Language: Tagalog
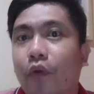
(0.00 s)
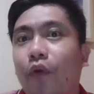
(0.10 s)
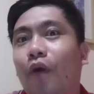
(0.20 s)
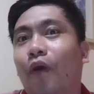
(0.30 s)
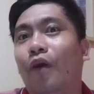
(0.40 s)

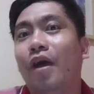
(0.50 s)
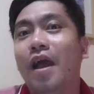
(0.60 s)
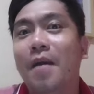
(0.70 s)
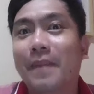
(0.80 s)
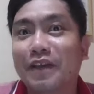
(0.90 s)
Oh,
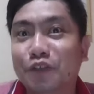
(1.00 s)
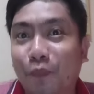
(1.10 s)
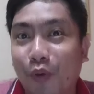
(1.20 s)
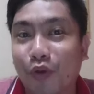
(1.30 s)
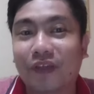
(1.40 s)
may
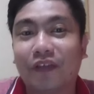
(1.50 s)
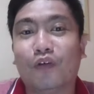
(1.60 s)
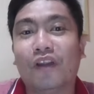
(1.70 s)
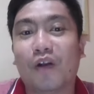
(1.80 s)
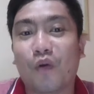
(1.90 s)
suporta daw
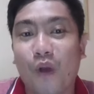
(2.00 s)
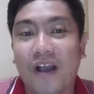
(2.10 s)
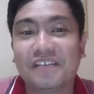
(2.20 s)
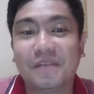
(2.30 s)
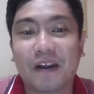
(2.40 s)

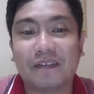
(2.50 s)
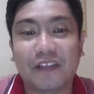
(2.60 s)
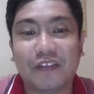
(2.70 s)
nakuha si Martin